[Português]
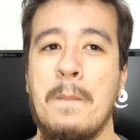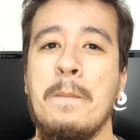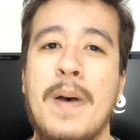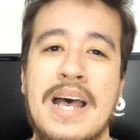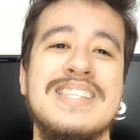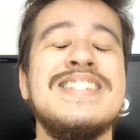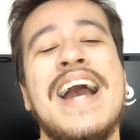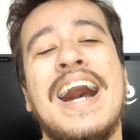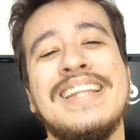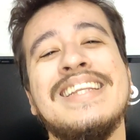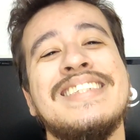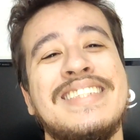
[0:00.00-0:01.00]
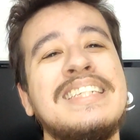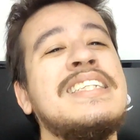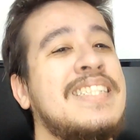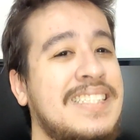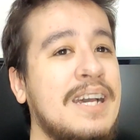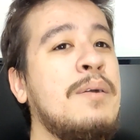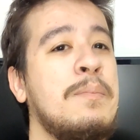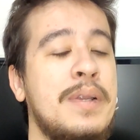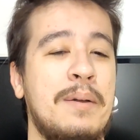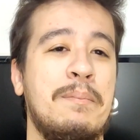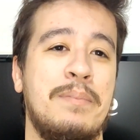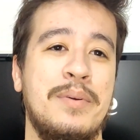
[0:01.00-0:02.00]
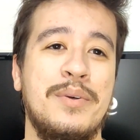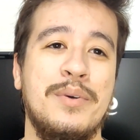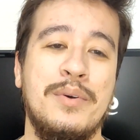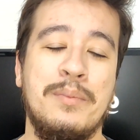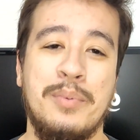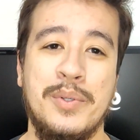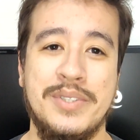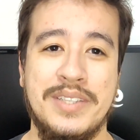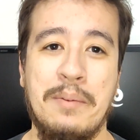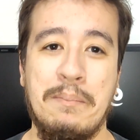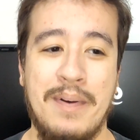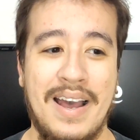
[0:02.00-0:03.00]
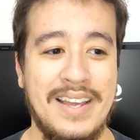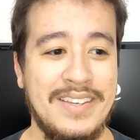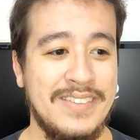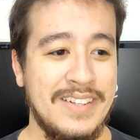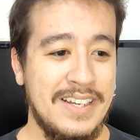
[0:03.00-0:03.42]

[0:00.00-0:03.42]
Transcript: baseadas em Sambra pro, pro Sampaio.